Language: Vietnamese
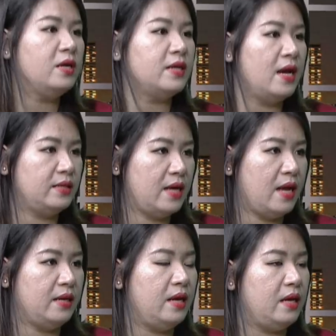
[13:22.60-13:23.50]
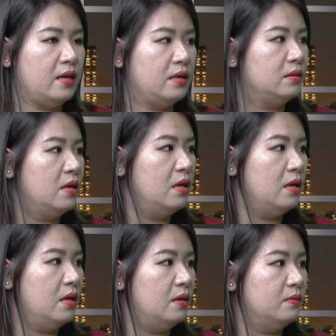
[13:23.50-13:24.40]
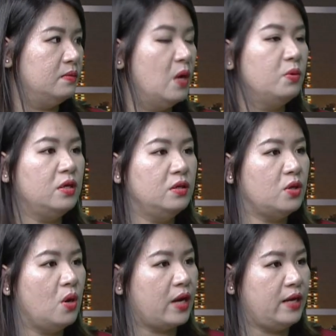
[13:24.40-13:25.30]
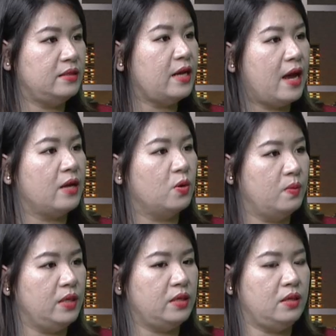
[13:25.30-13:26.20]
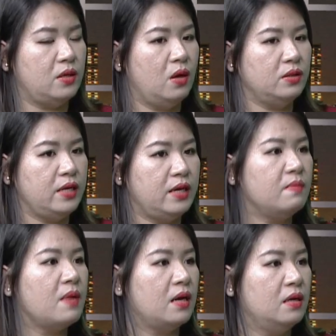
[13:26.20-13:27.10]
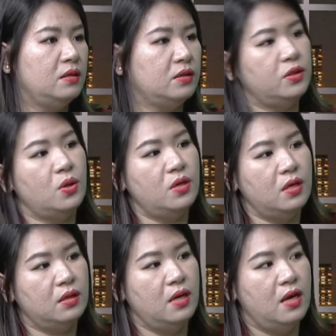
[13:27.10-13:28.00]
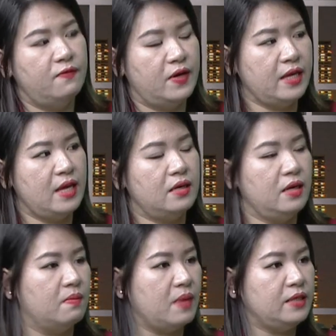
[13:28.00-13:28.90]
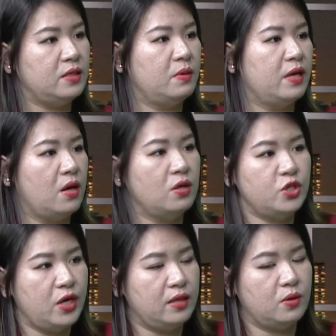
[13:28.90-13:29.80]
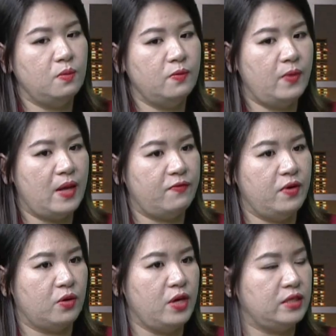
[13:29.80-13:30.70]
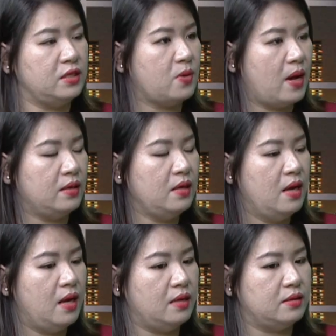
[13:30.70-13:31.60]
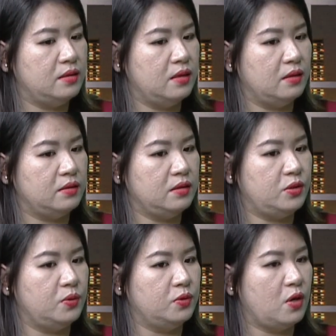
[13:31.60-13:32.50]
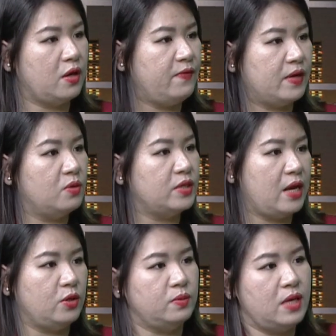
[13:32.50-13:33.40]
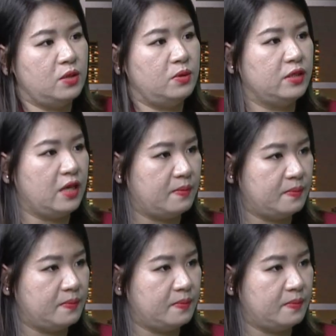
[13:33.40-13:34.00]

gian ra để uh, đầu tư cho cái dài hạn của mình thì nó sẽ cân bằng hơn nó sẽ tốt hơn vừa khai thác được điểm mạnh trong cái nghề hot trend cũng là vừa có thể dự đoán uh, dự uh, dự trù cho cái việc lâu dài của chúng ta trong sự nghiệp